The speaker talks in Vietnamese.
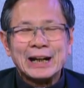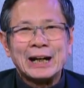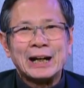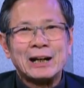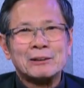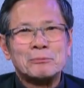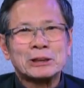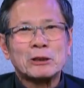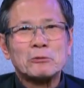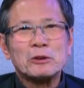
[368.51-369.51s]
à,
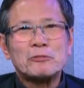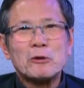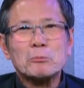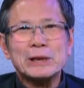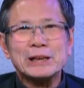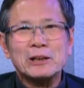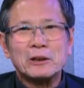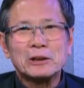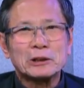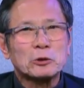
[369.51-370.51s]
mà trong cái phong bì
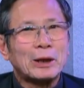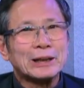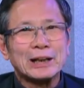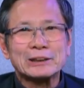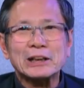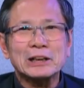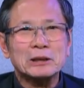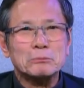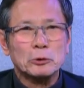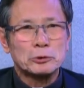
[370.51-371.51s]
đó là toàn là tờ
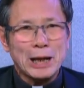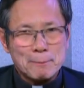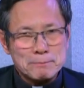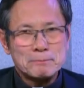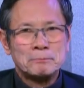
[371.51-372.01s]
100